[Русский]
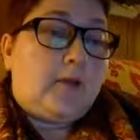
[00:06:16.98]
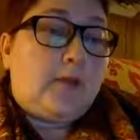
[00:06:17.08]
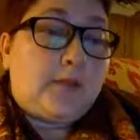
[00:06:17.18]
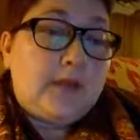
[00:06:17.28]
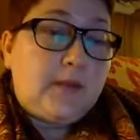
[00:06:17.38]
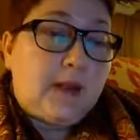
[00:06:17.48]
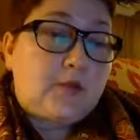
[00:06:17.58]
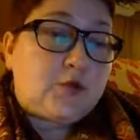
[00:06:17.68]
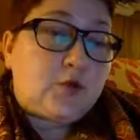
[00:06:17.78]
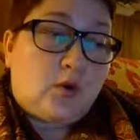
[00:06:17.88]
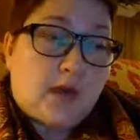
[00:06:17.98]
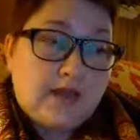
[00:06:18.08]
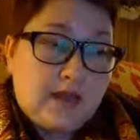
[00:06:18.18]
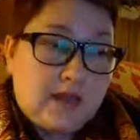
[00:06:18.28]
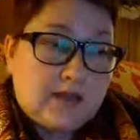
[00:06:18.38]
Мы понимаем, что
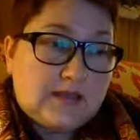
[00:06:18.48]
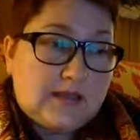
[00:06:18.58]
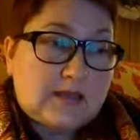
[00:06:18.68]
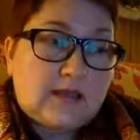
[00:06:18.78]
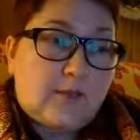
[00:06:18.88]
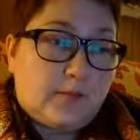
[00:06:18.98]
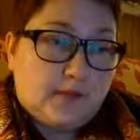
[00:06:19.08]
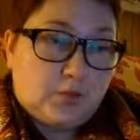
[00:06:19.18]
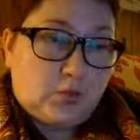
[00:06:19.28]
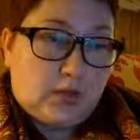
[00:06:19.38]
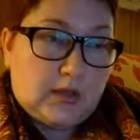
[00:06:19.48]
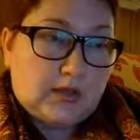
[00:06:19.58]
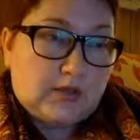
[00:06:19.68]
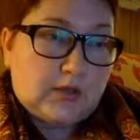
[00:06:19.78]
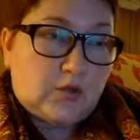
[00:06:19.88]
Онегин с Ленским
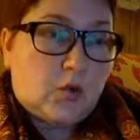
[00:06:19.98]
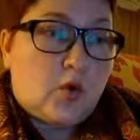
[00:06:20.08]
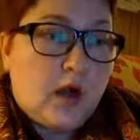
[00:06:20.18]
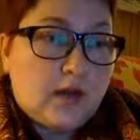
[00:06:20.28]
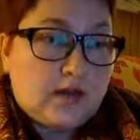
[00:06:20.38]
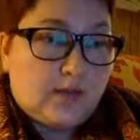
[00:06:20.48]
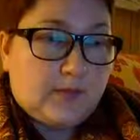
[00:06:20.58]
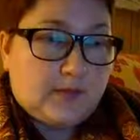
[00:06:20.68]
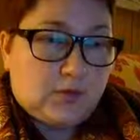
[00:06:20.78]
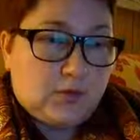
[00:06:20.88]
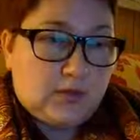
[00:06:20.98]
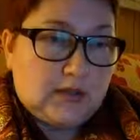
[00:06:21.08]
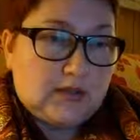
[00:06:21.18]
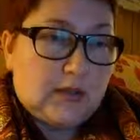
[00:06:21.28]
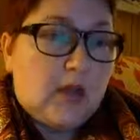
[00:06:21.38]
поссорились, но как они
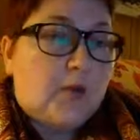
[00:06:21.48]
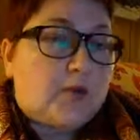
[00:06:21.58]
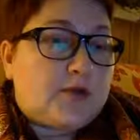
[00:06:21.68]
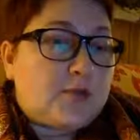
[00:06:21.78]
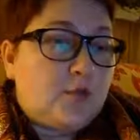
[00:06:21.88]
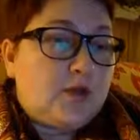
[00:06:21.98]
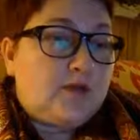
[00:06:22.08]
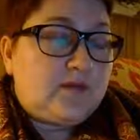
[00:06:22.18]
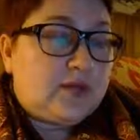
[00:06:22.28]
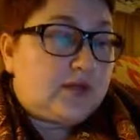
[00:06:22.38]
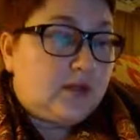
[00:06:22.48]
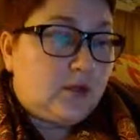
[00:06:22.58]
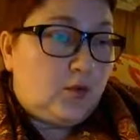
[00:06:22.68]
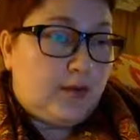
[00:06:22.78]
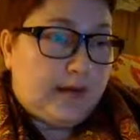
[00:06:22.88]
поссорились? Почему они вышли на
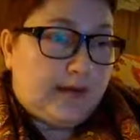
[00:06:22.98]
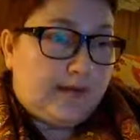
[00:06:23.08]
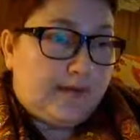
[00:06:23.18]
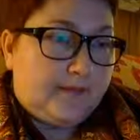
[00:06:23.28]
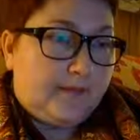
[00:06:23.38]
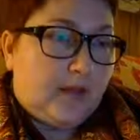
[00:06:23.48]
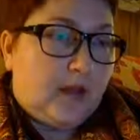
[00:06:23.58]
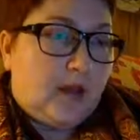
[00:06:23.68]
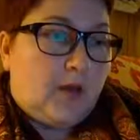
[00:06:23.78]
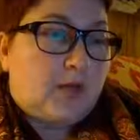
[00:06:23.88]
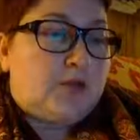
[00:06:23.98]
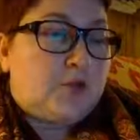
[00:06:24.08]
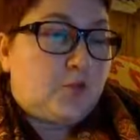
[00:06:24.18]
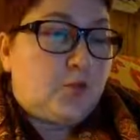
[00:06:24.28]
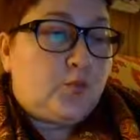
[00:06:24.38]
дуэль?
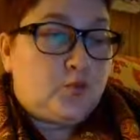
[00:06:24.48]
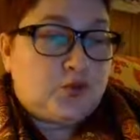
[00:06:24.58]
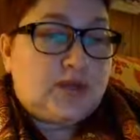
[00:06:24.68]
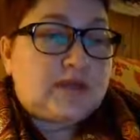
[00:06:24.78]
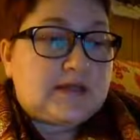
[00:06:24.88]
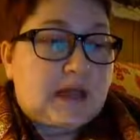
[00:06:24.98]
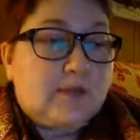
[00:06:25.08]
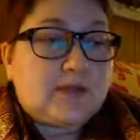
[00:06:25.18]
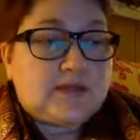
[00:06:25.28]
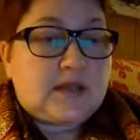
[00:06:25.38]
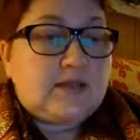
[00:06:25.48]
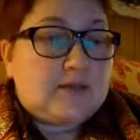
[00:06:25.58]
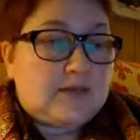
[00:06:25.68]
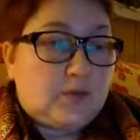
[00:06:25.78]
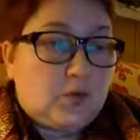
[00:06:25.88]
Почему Пушкин сам
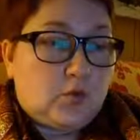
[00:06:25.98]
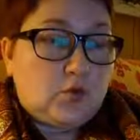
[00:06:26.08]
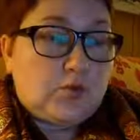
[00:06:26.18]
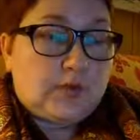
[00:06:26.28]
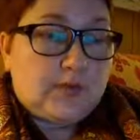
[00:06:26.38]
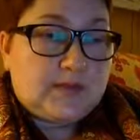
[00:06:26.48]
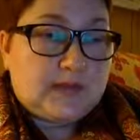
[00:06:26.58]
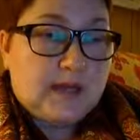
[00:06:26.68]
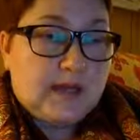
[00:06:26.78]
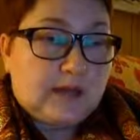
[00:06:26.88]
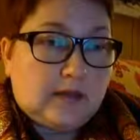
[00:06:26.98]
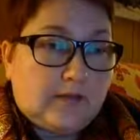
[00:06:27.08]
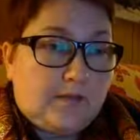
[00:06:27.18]
подставил свою грудь под пистолет?